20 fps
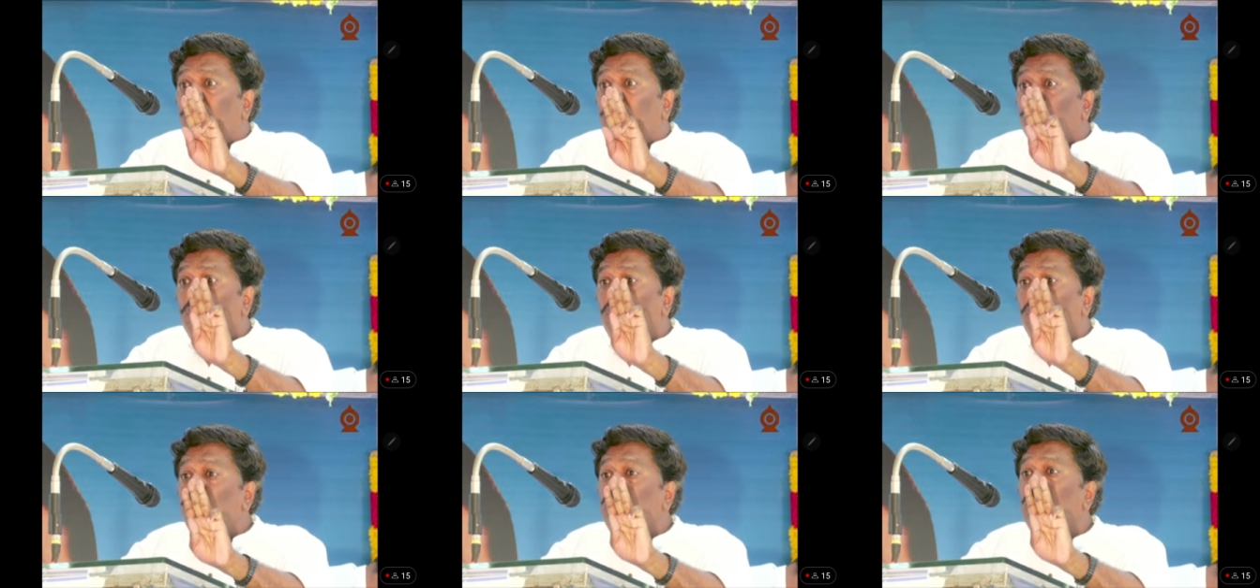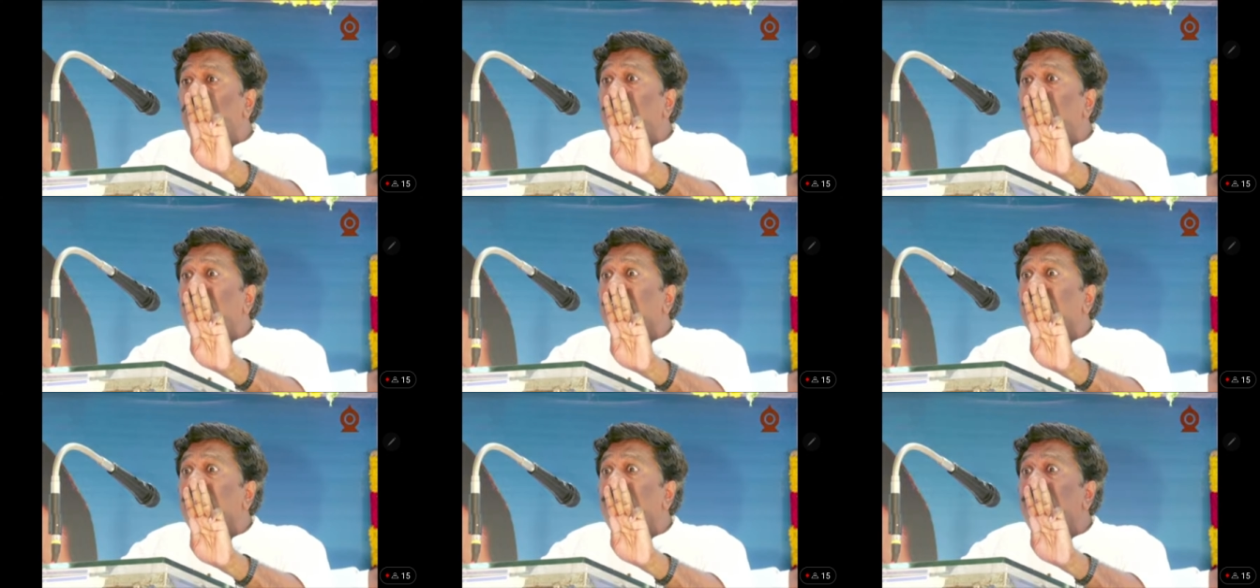மூன்று
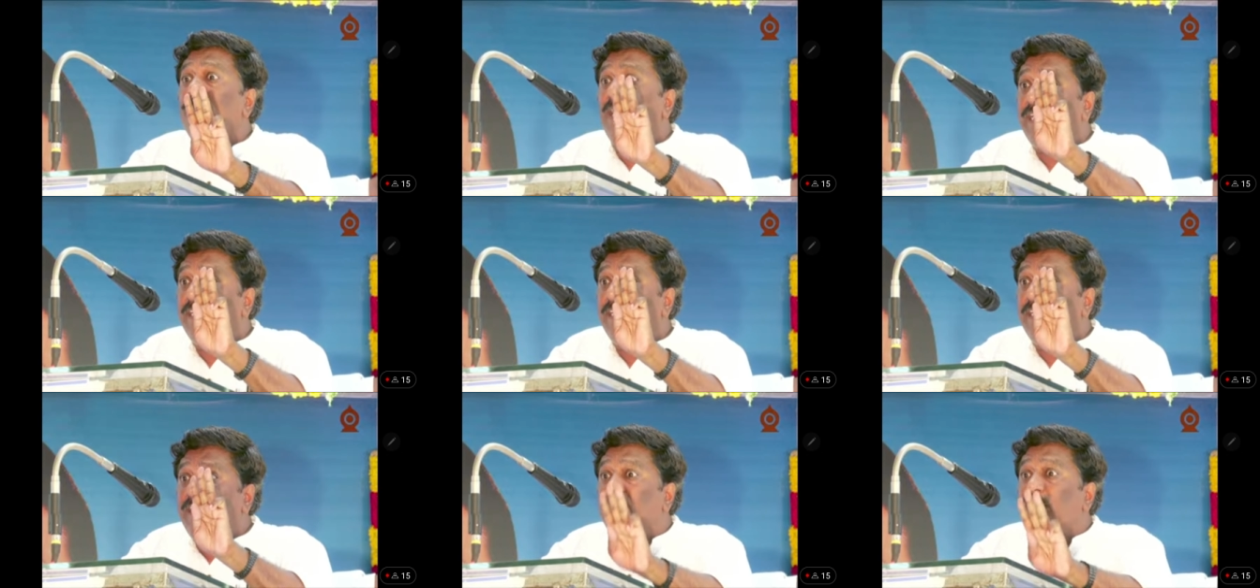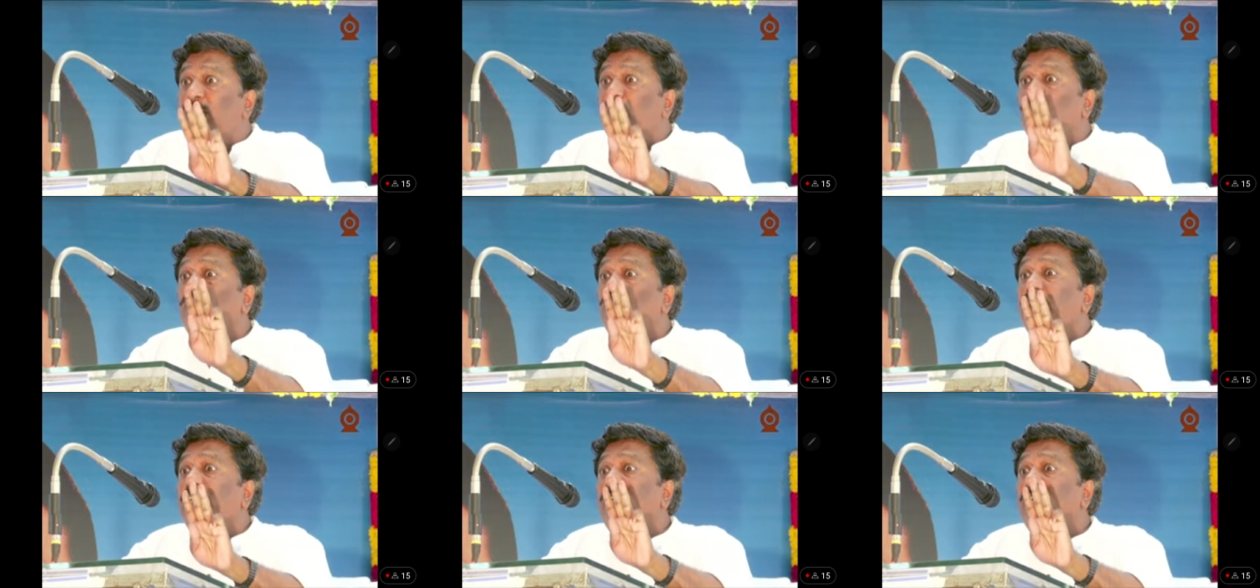மாதமாக
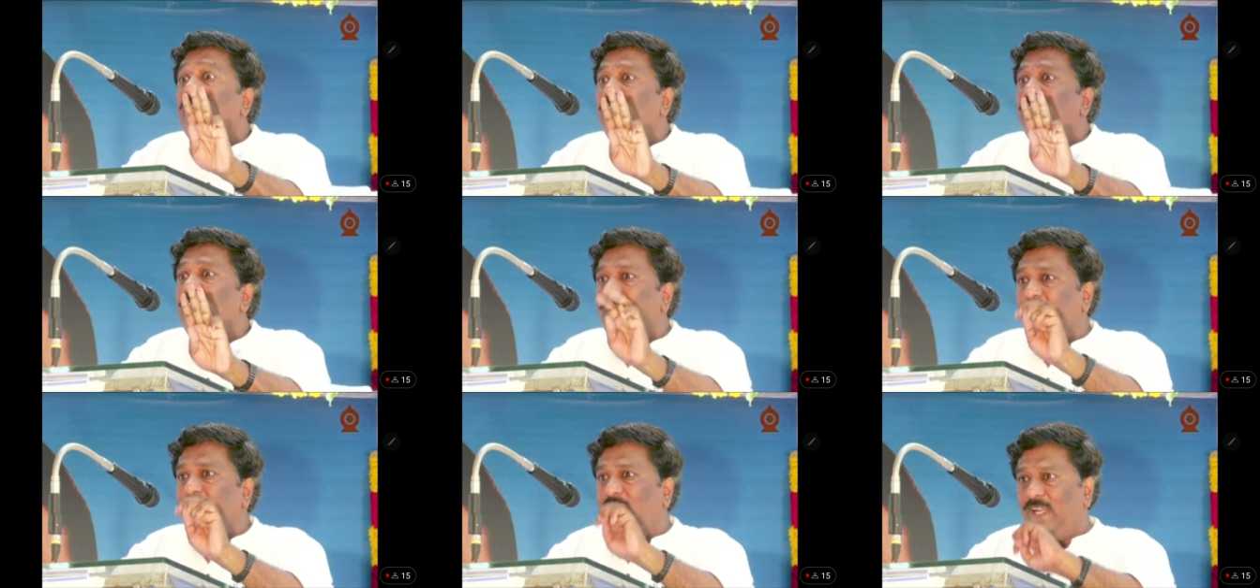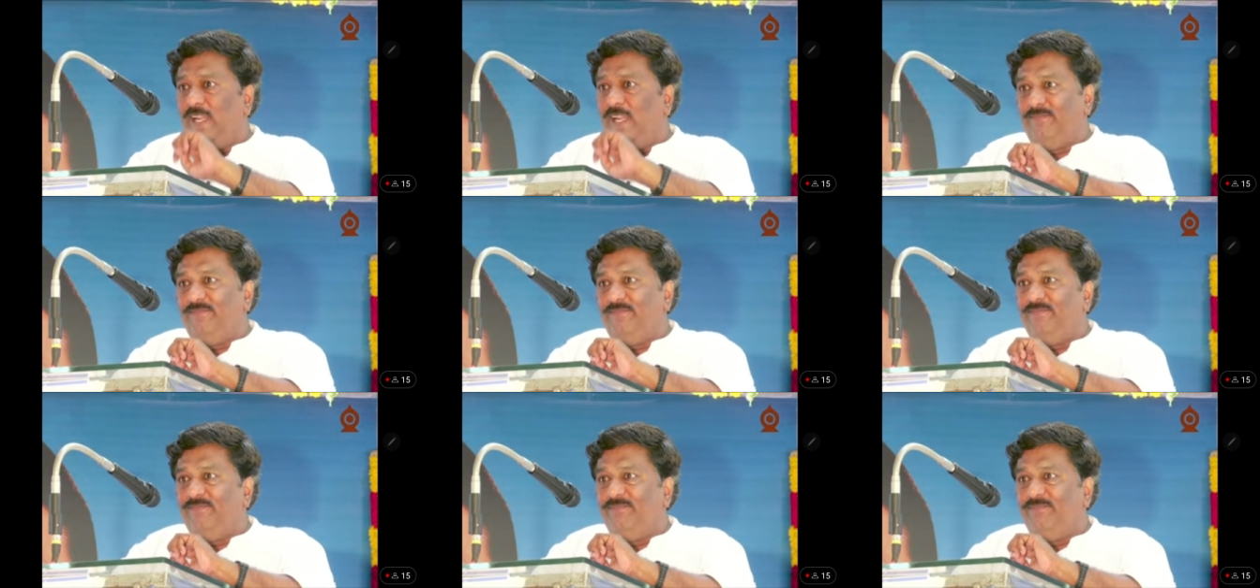இருந்து கொண்டிருந்தார்களா